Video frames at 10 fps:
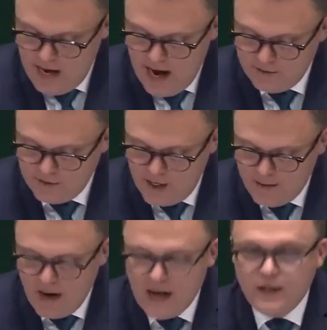Co o tym
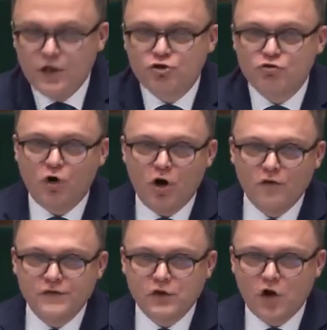wszystkim sądzicie?
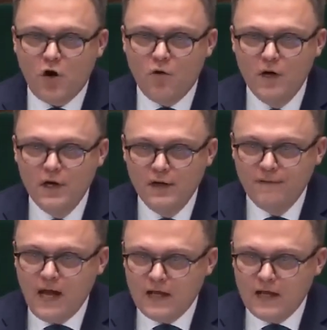Dajcie znać w komentarzu.